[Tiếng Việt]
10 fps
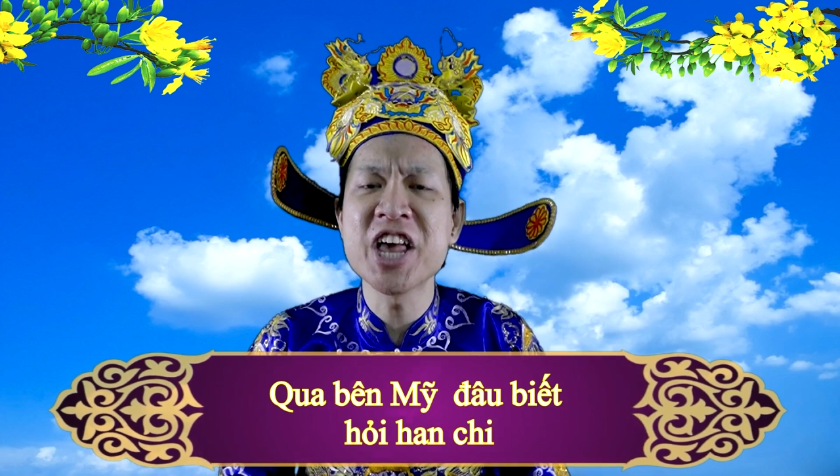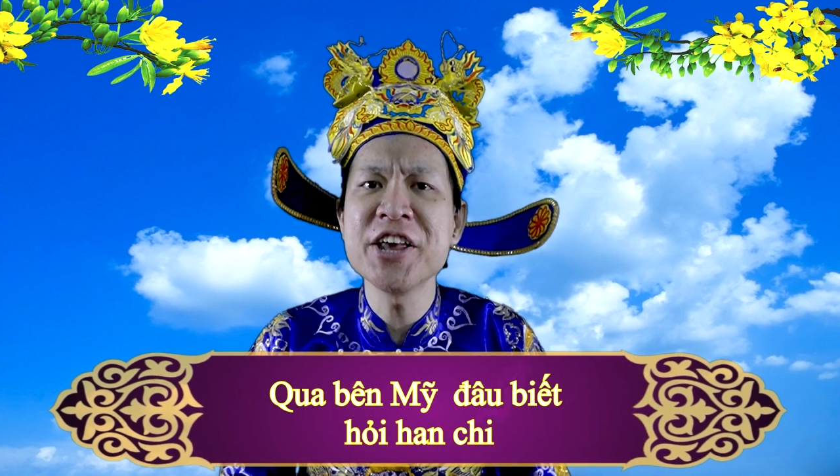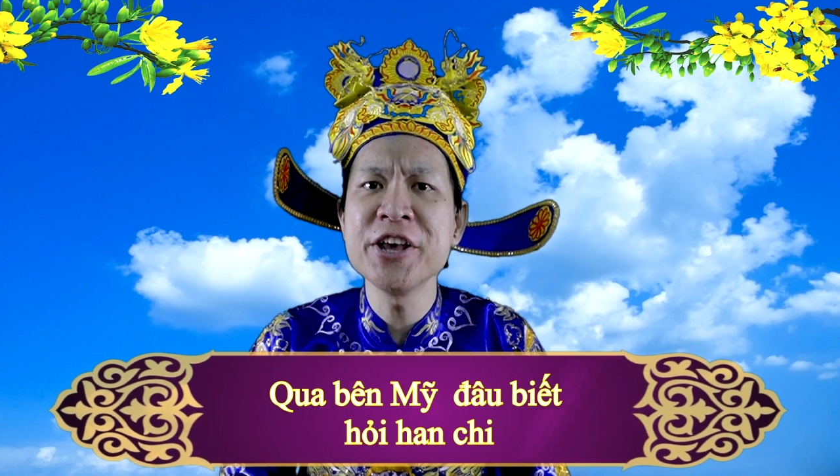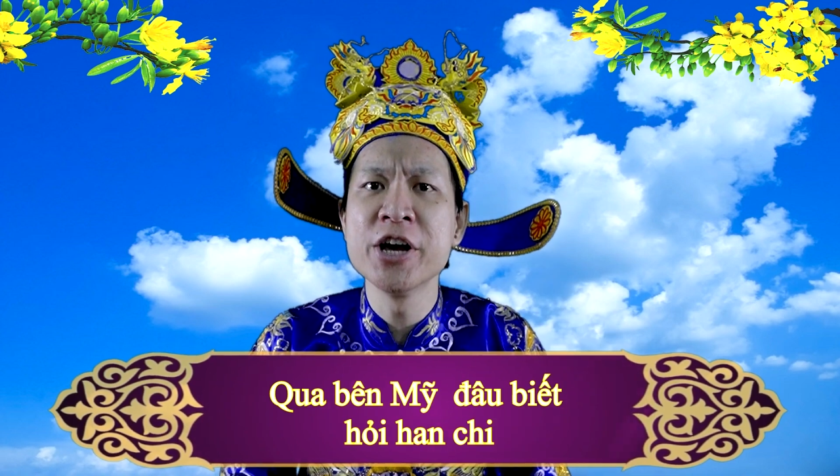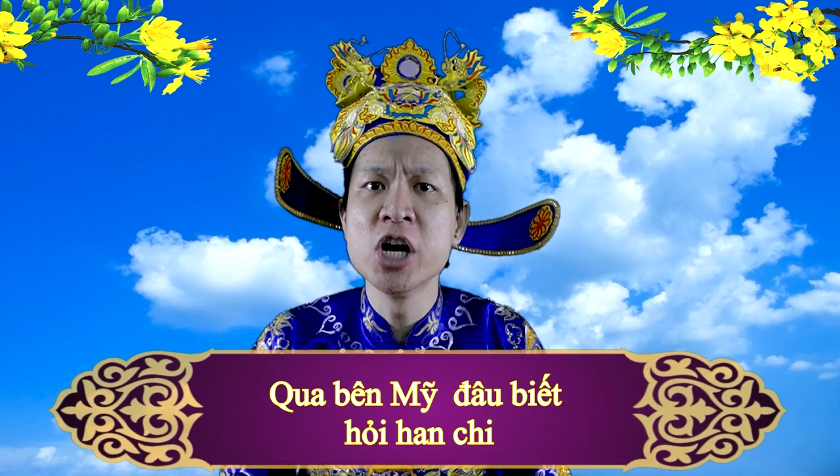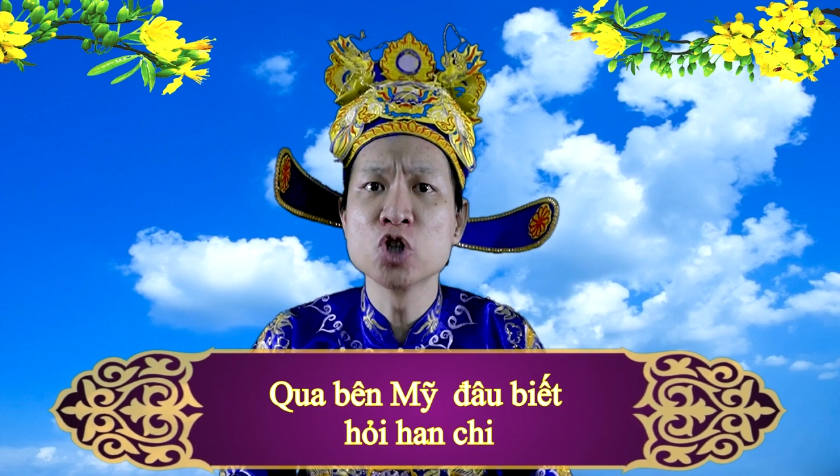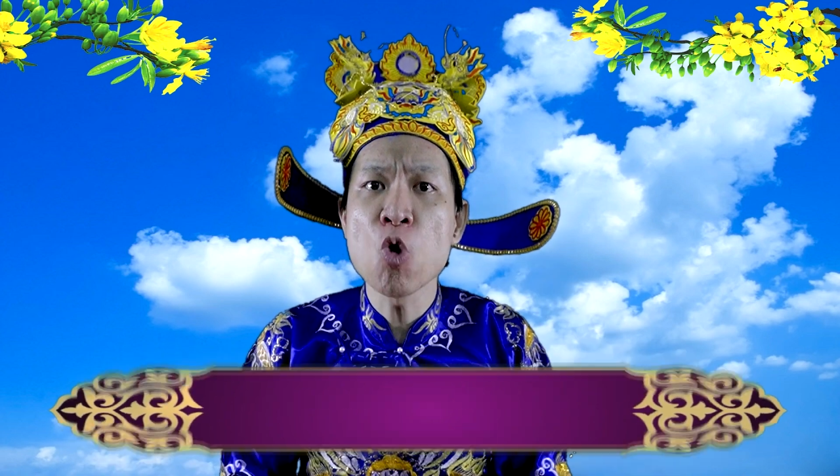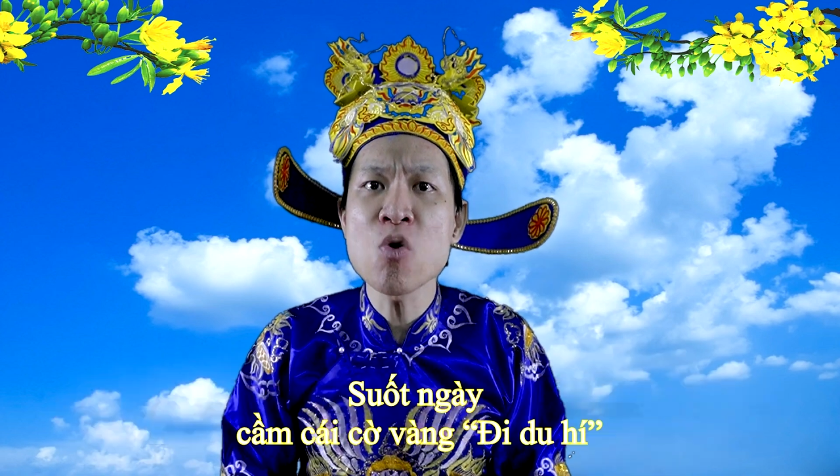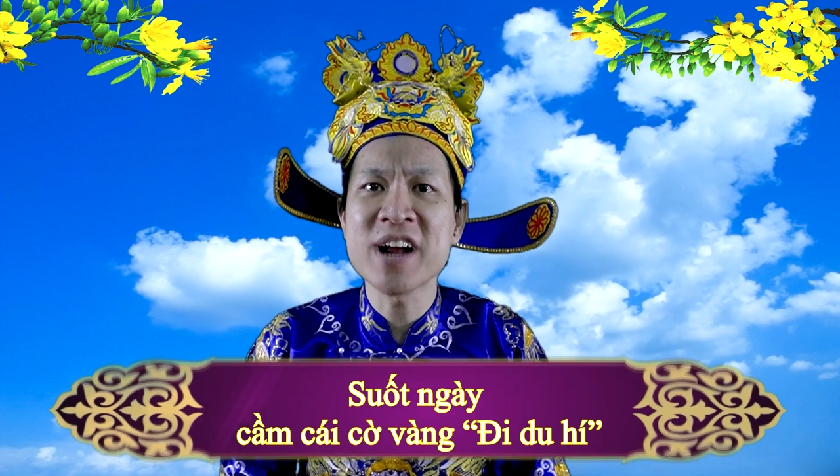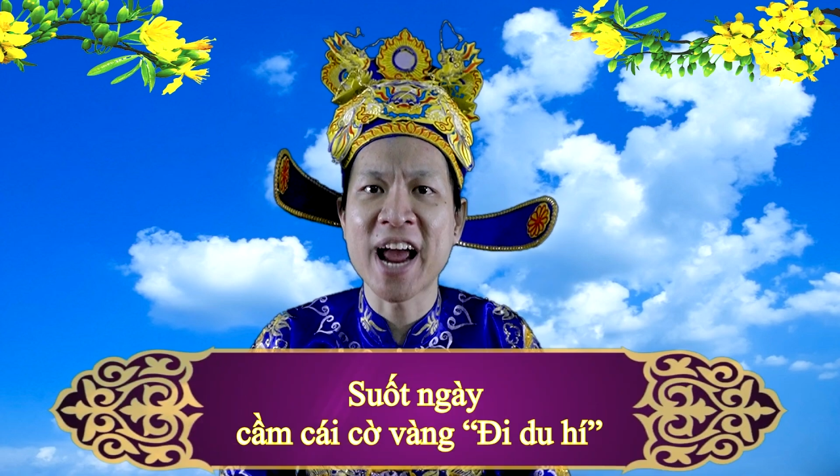chi
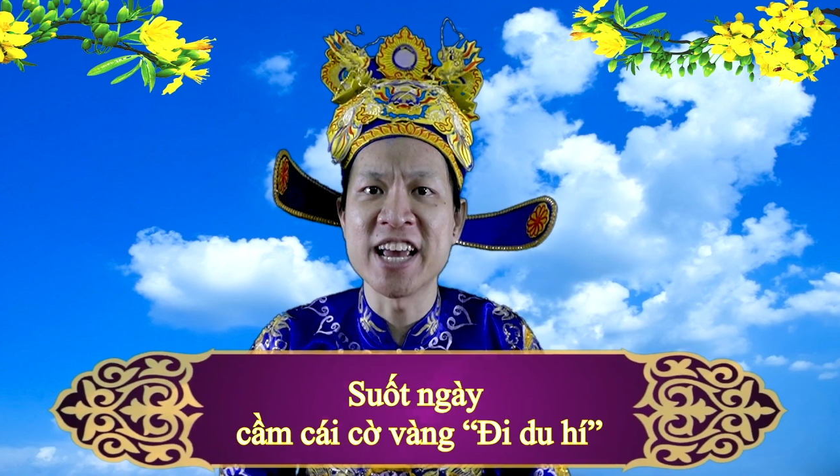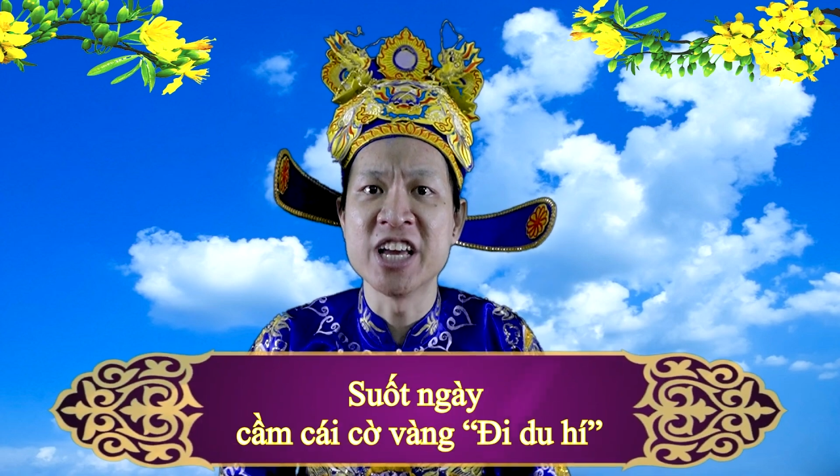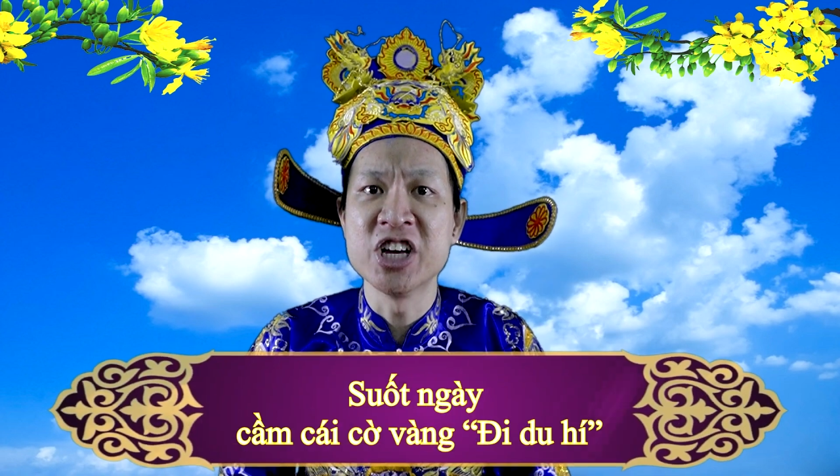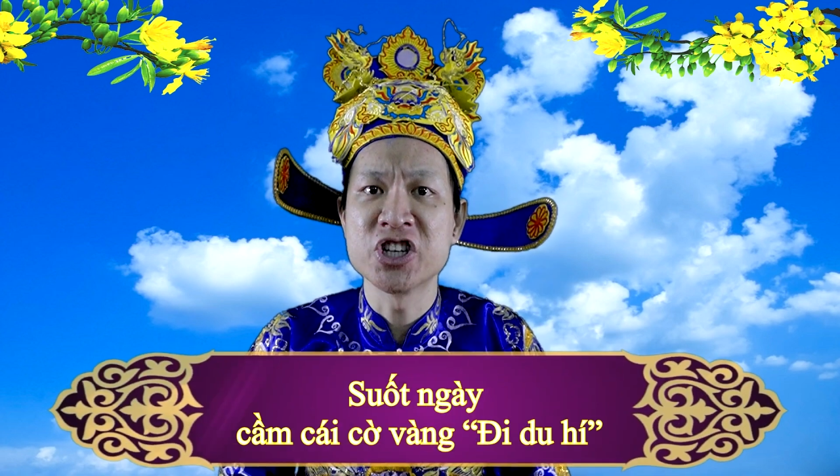suốt ngày